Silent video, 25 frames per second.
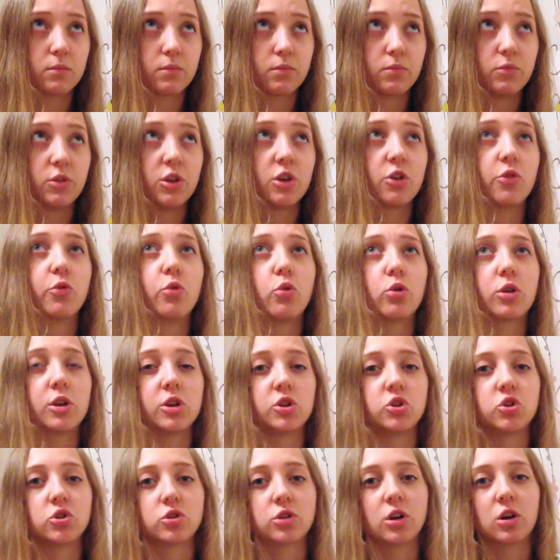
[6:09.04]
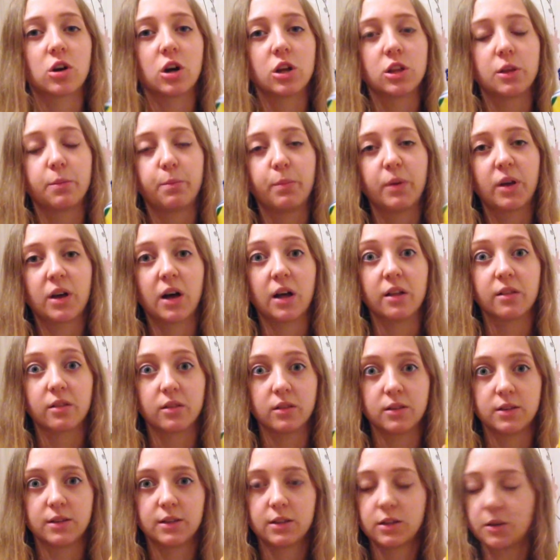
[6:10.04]
не горечь, а какая-то
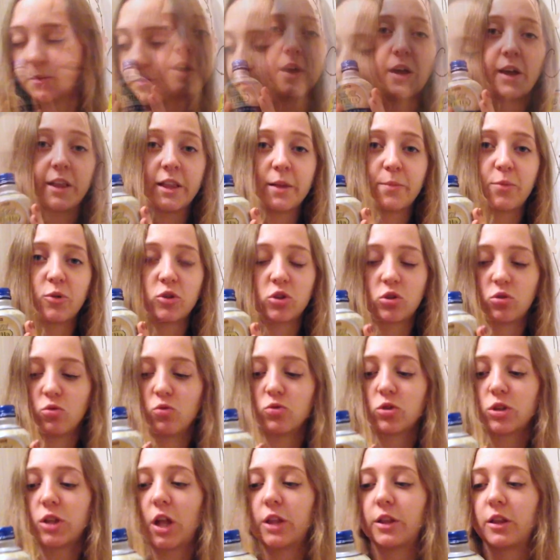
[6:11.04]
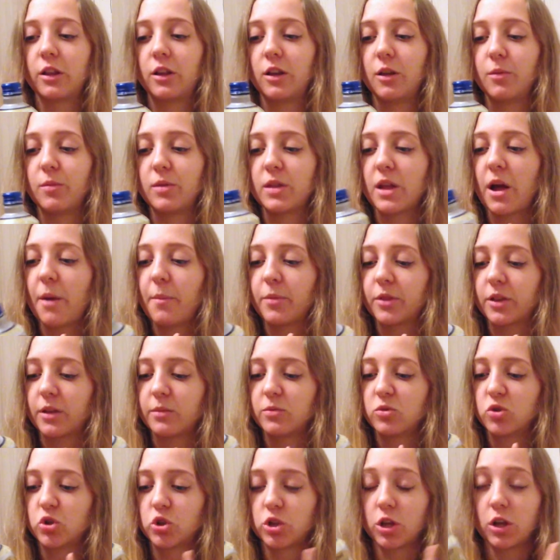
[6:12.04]
пикантность. Это просто услада для меня,
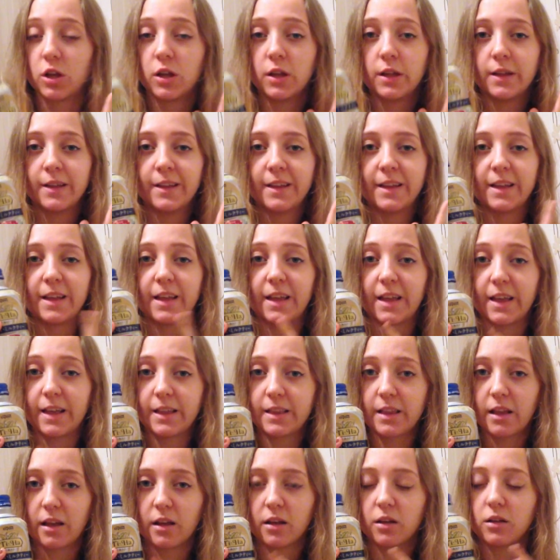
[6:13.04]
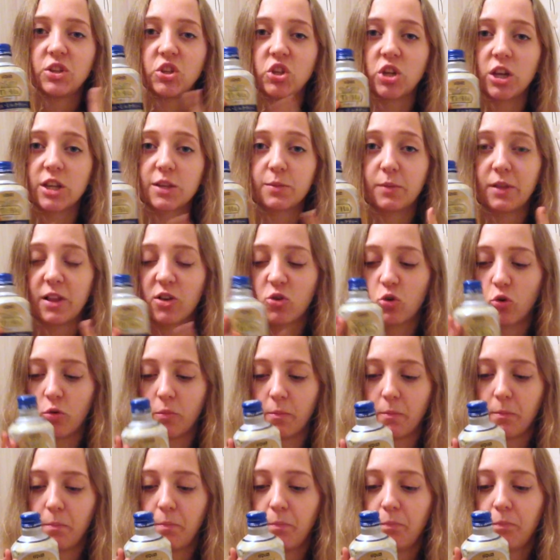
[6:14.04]
потому что это чай с
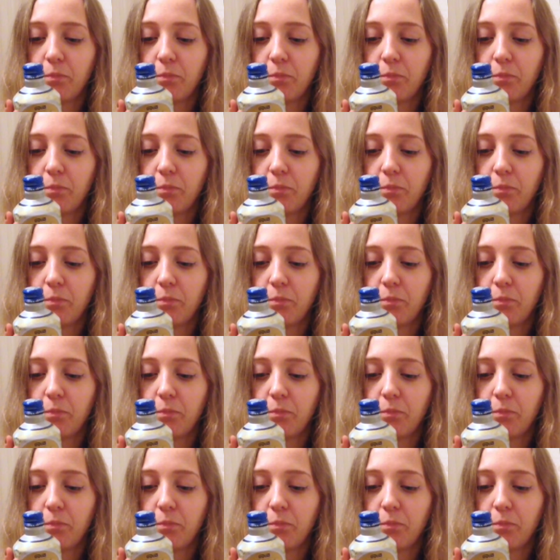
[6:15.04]
молоком.